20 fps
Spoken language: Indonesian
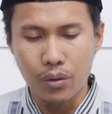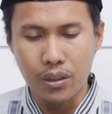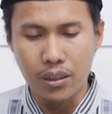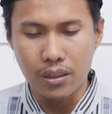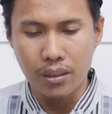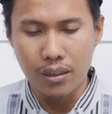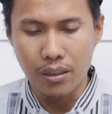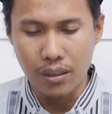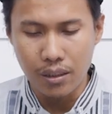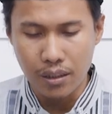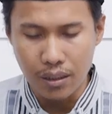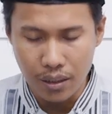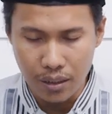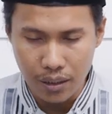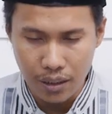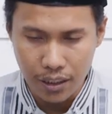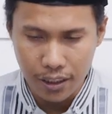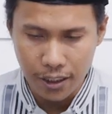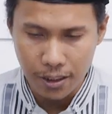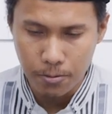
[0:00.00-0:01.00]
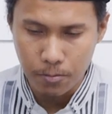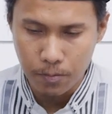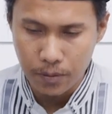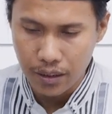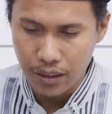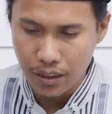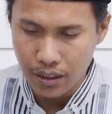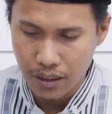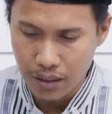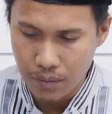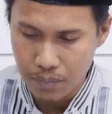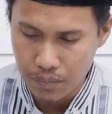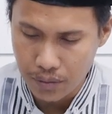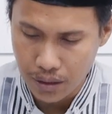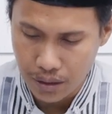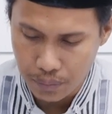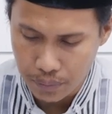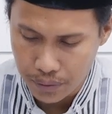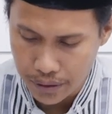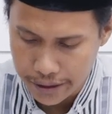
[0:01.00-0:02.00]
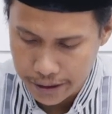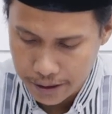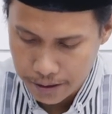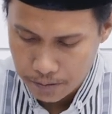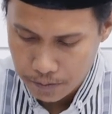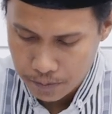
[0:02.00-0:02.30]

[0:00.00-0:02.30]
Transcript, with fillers: bisanin ila yaumtin amma ba'd.